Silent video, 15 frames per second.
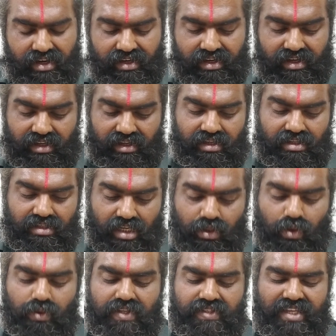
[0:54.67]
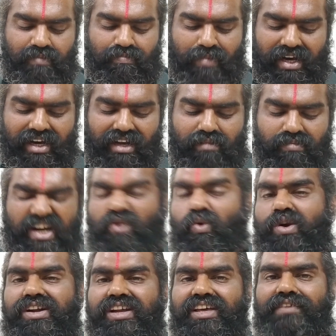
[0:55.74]
இன்று சதுர்தசி பகல் மணி
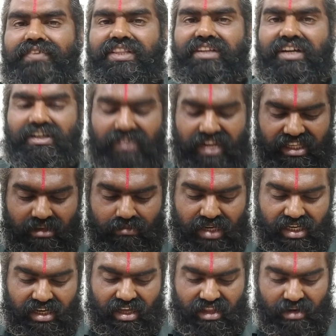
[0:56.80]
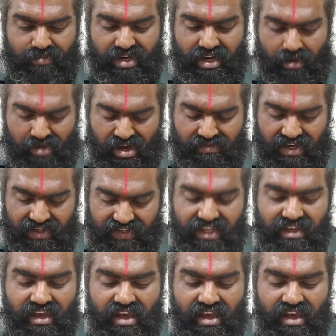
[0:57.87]
ஒன்று இருபத்தி ரெண்டு வரைக்கும் இருக்குது அதன் பின் அமாவாசை